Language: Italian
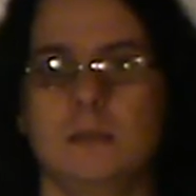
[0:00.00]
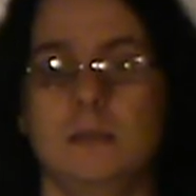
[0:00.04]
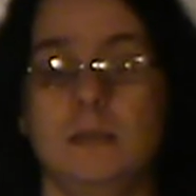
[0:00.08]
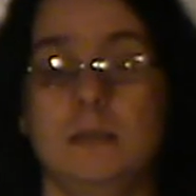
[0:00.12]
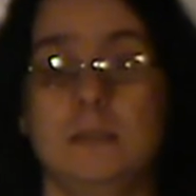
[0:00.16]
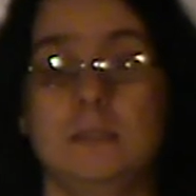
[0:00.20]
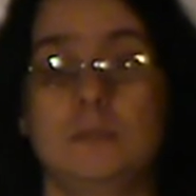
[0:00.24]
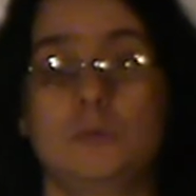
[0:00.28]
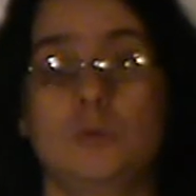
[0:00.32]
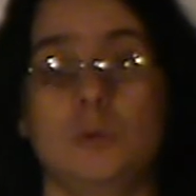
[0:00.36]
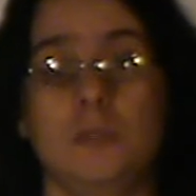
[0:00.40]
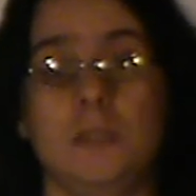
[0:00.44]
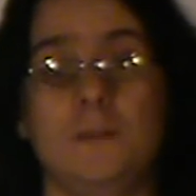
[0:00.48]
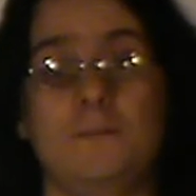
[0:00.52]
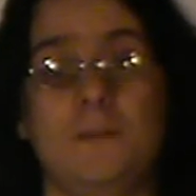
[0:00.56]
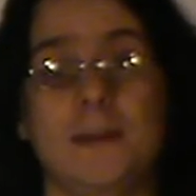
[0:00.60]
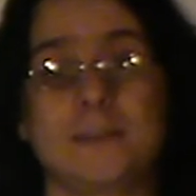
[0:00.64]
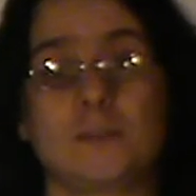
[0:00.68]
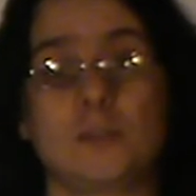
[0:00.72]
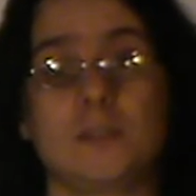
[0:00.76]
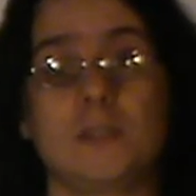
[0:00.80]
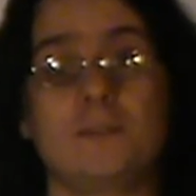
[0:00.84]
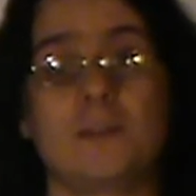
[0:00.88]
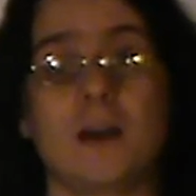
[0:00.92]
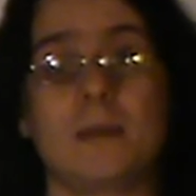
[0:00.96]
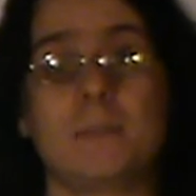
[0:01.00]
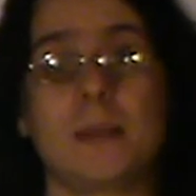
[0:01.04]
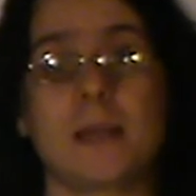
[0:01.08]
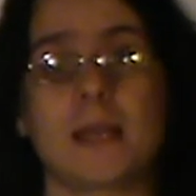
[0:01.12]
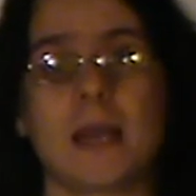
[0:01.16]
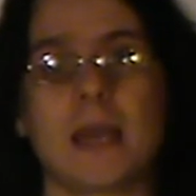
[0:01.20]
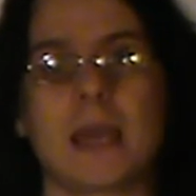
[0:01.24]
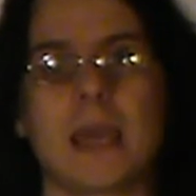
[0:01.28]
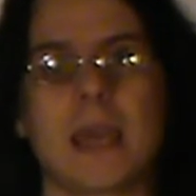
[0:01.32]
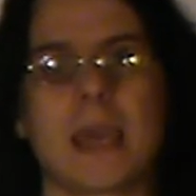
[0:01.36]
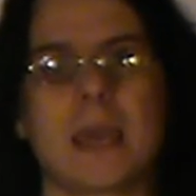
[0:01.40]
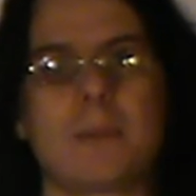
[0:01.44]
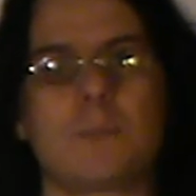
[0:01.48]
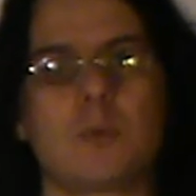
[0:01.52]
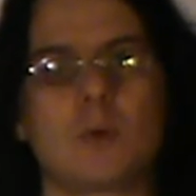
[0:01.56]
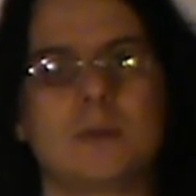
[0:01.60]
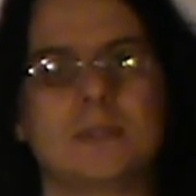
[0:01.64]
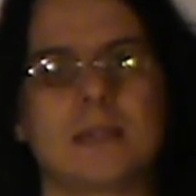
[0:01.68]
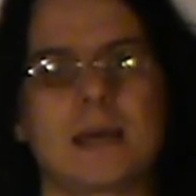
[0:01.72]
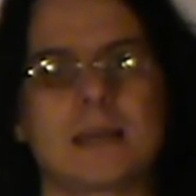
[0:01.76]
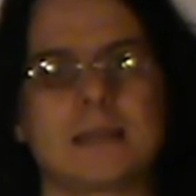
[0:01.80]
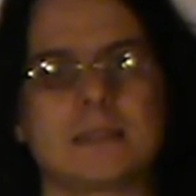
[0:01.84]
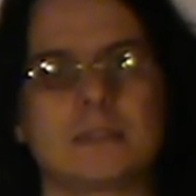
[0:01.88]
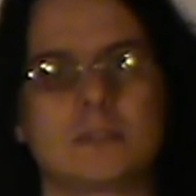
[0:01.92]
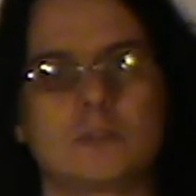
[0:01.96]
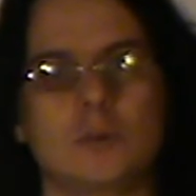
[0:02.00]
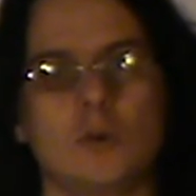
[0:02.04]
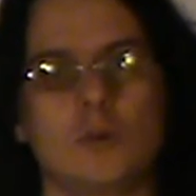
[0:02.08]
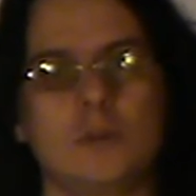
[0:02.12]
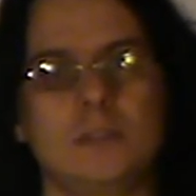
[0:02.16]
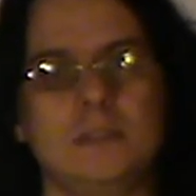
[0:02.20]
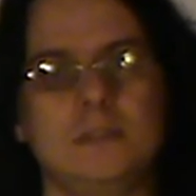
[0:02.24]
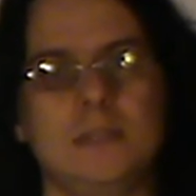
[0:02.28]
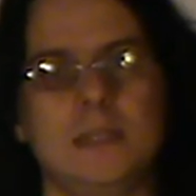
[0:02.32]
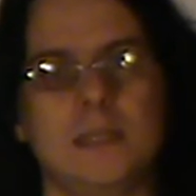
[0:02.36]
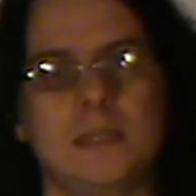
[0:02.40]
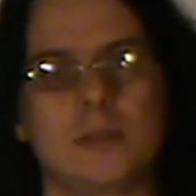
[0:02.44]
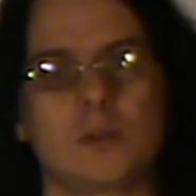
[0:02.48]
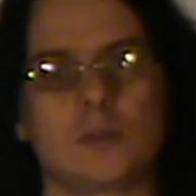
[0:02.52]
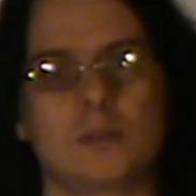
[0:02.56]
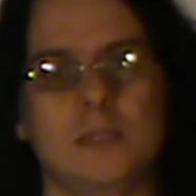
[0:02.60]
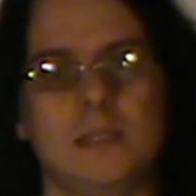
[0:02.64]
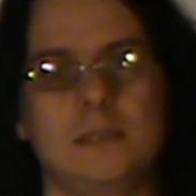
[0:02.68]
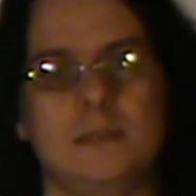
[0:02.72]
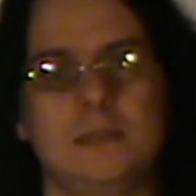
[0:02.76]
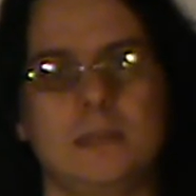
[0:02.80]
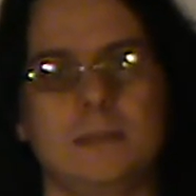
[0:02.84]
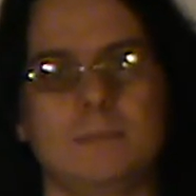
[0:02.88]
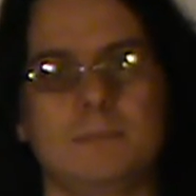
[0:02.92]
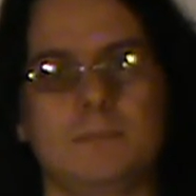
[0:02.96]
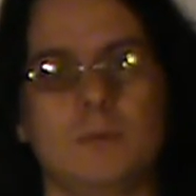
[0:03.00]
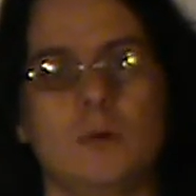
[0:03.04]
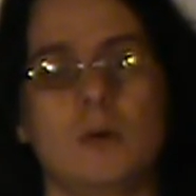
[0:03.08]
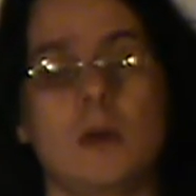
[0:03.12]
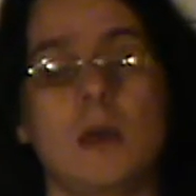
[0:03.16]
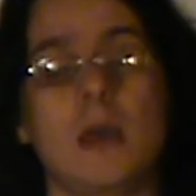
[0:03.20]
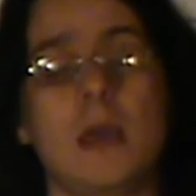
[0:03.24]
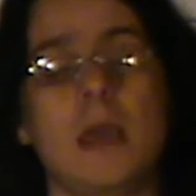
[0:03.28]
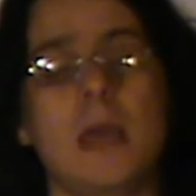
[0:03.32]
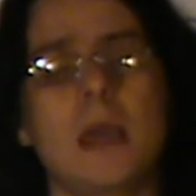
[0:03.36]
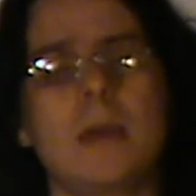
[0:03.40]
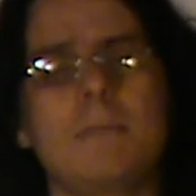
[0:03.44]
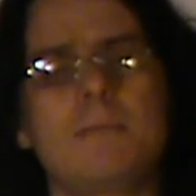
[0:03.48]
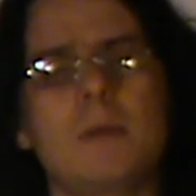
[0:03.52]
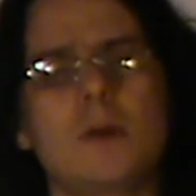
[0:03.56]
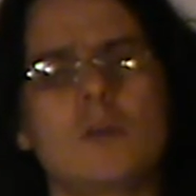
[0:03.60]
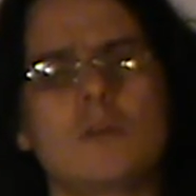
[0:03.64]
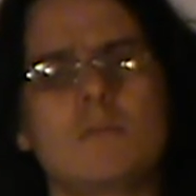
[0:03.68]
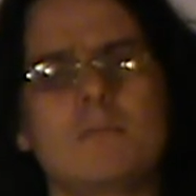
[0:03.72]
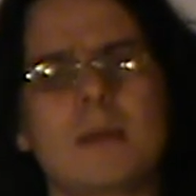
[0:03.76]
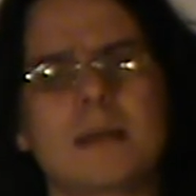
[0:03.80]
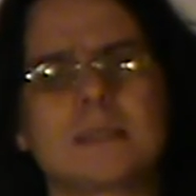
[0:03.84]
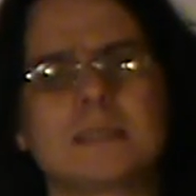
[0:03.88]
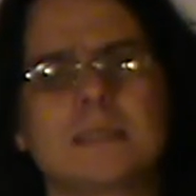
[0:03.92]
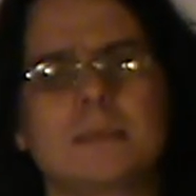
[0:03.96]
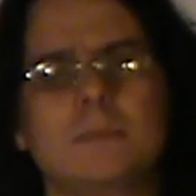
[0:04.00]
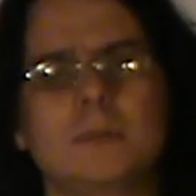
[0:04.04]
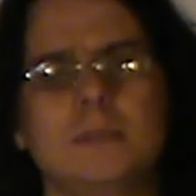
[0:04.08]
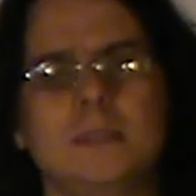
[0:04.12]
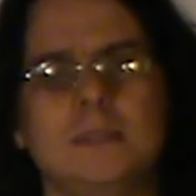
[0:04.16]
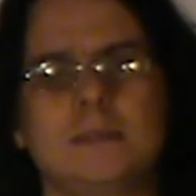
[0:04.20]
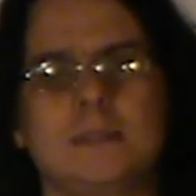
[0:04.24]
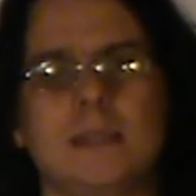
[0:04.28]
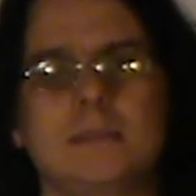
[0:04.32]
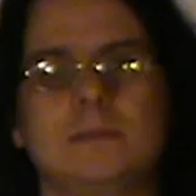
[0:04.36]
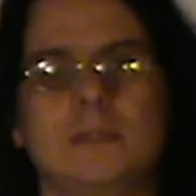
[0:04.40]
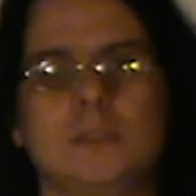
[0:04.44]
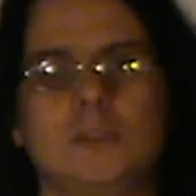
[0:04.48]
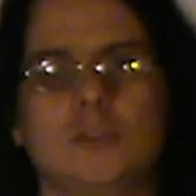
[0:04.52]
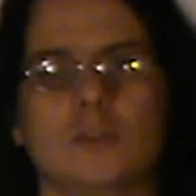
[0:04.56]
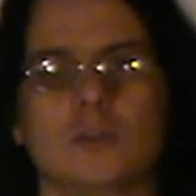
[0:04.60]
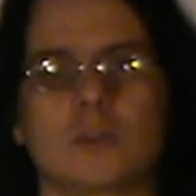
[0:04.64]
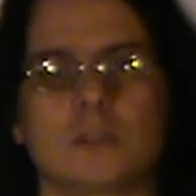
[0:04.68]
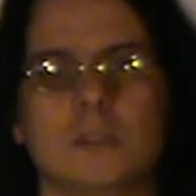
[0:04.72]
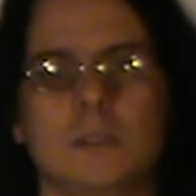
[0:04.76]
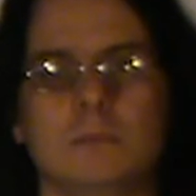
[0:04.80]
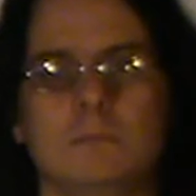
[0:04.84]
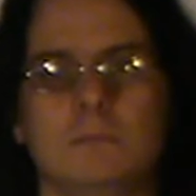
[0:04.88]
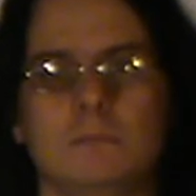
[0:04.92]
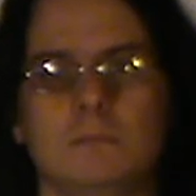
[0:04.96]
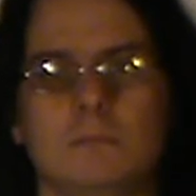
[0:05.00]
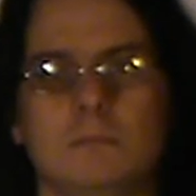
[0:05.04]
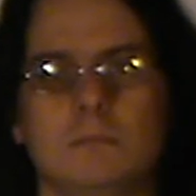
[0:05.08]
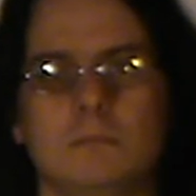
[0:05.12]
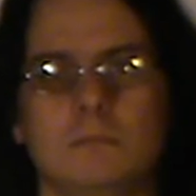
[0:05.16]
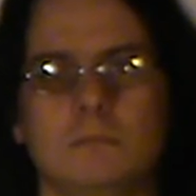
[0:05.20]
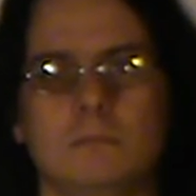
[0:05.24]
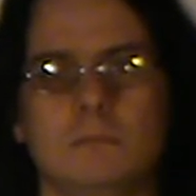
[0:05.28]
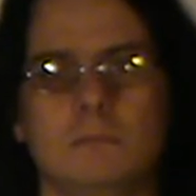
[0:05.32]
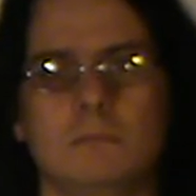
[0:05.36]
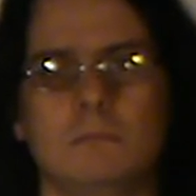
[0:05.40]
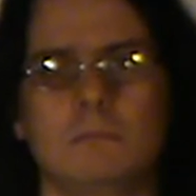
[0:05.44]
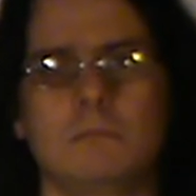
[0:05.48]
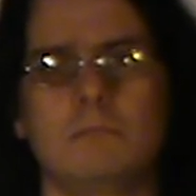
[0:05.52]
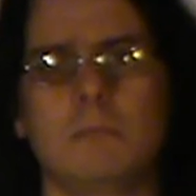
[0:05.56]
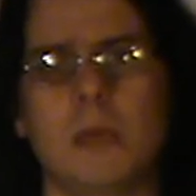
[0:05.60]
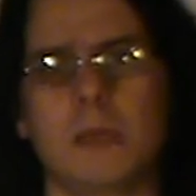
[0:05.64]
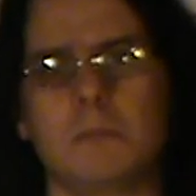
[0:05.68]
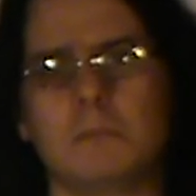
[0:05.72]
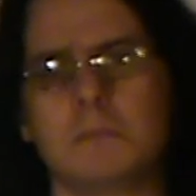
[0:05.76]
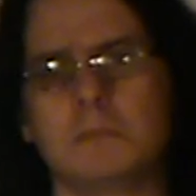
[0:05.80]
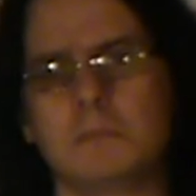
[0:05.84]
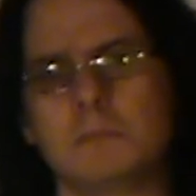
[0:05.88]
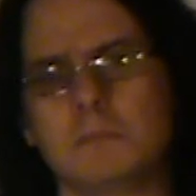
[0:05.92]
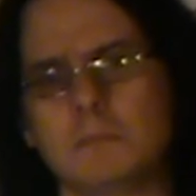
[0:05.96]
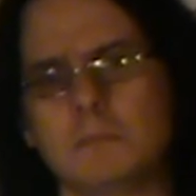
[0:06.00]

Il suo difetto di fabbrica è che può andare solo indietro nel tempo e per un massimo di 7 giorni. Beh,